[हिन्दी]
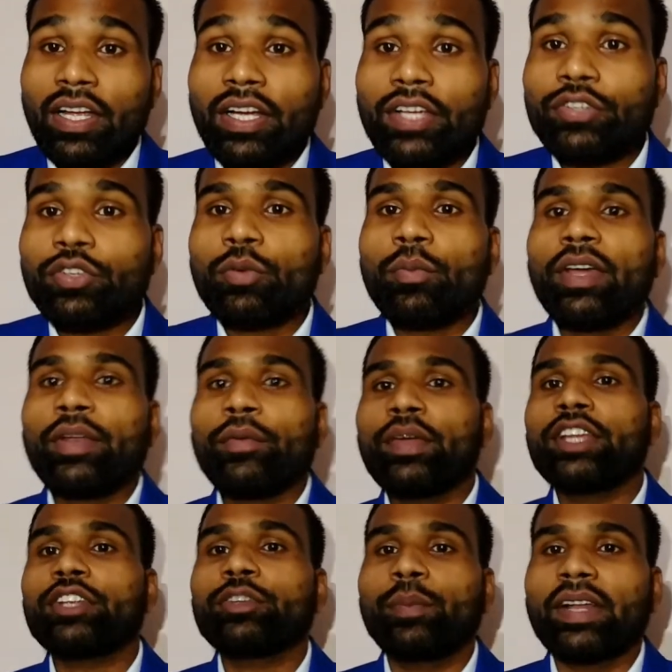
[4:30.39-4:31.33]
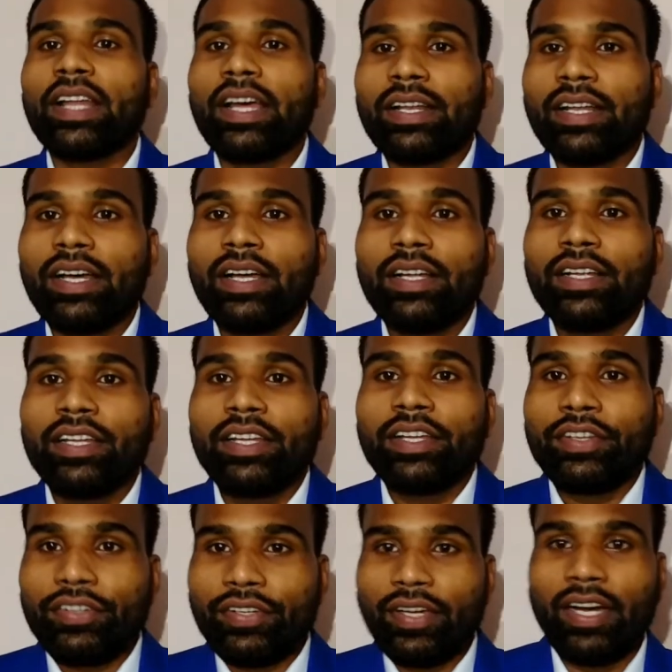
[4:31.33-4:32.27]
कस्टमर बेस बनाना
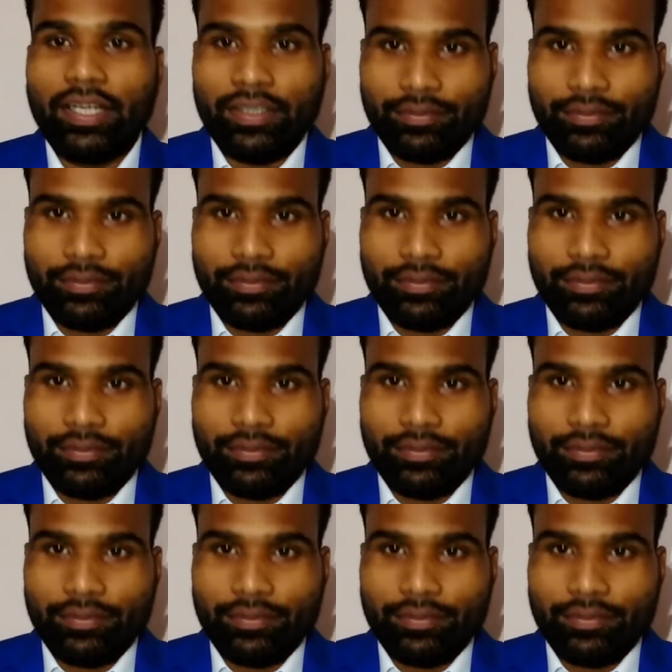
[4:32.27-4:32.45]
या